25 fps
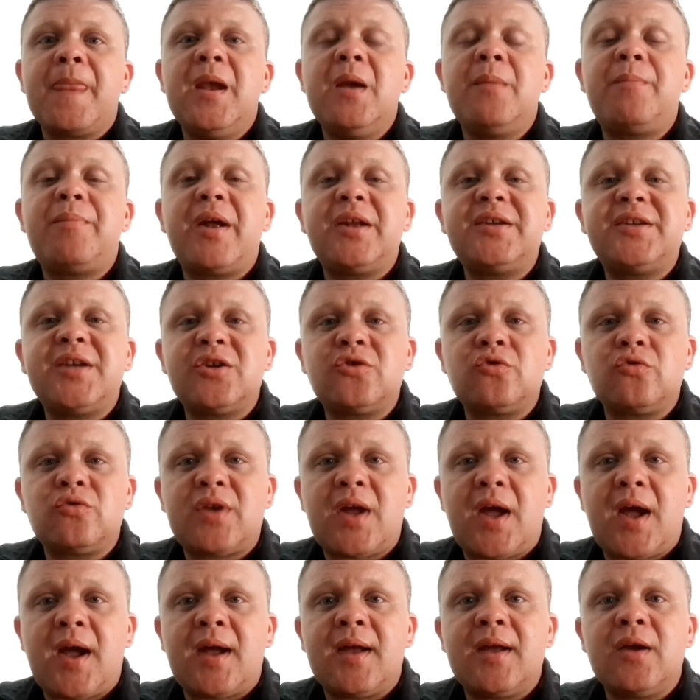E para te
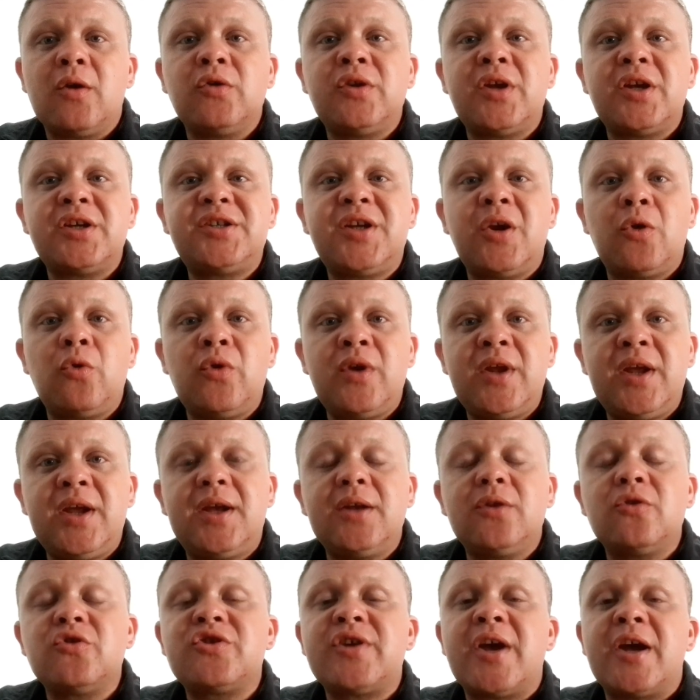ajudar, eu deixei o
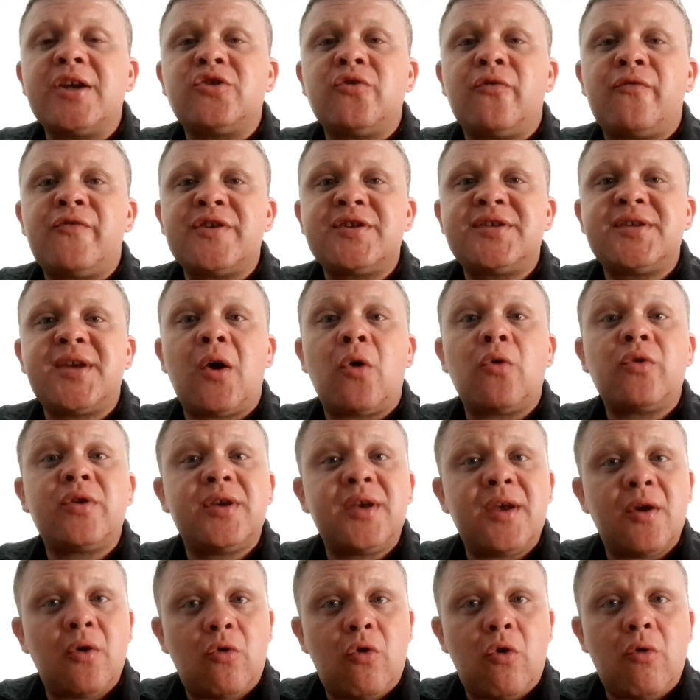link do site oficial
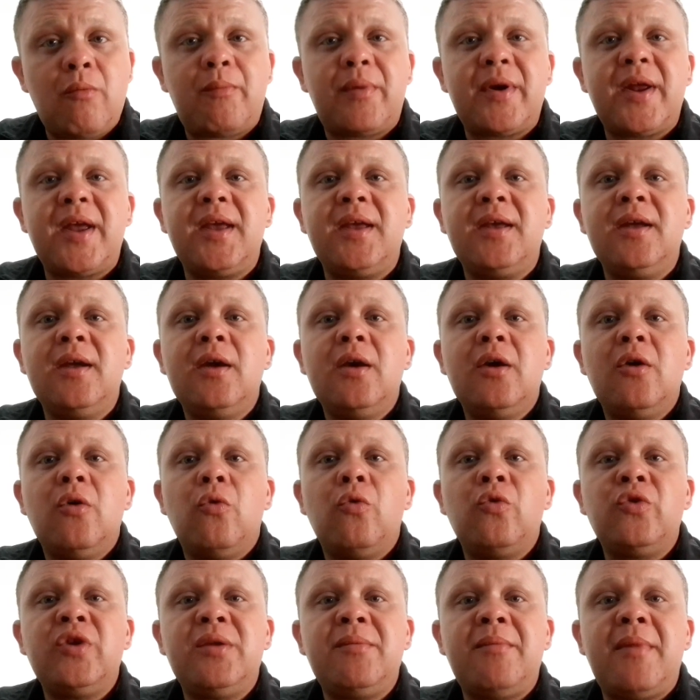que eu comprei
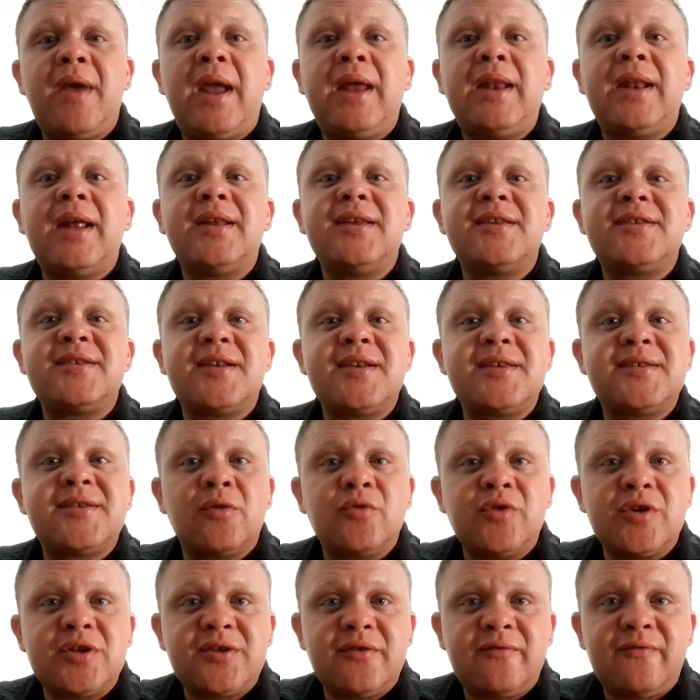o Nimei na
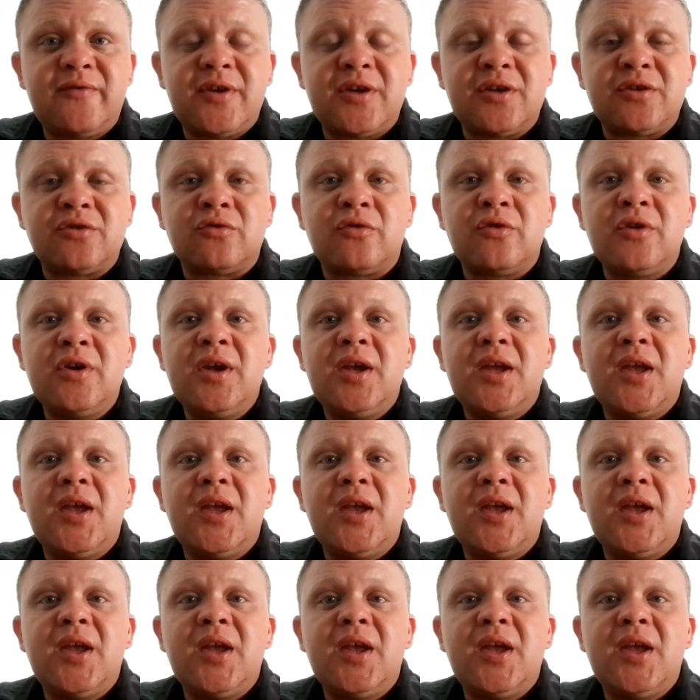descrição desse vídeo.